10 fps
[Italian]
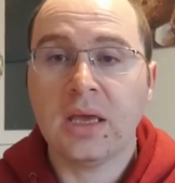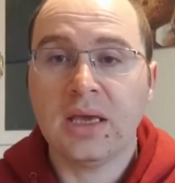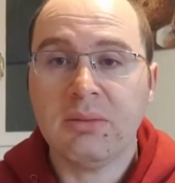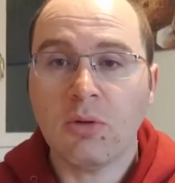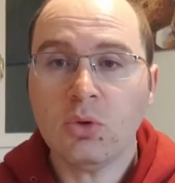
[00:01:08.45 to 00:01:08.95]

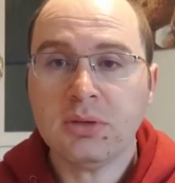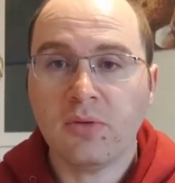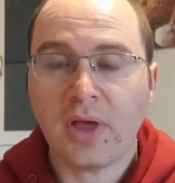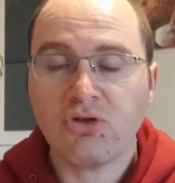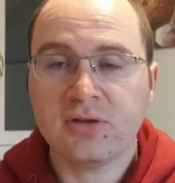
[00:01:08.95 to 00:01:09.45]
Il mio ultimo
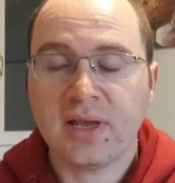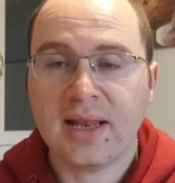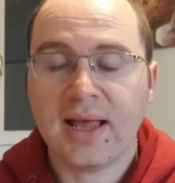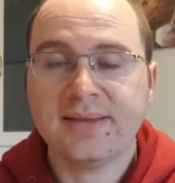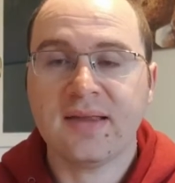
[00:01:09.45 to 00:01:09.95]
viaggio in
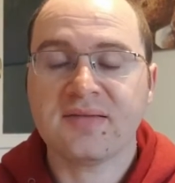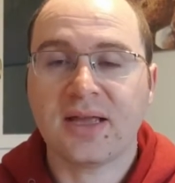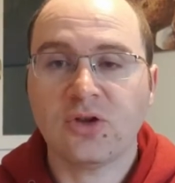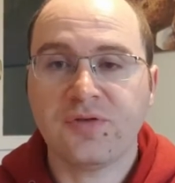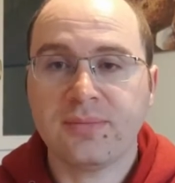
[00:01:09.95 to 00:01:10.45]
Thailandia è
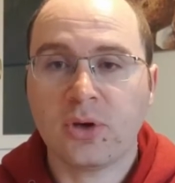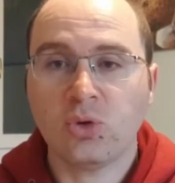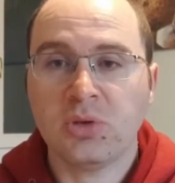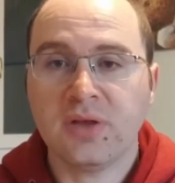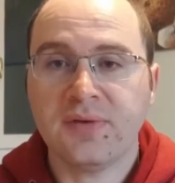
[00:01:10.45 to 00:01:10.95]
stato a febbraio
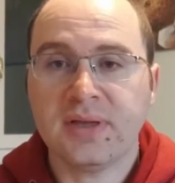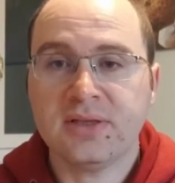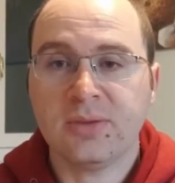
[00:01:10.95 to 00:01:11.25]
2020,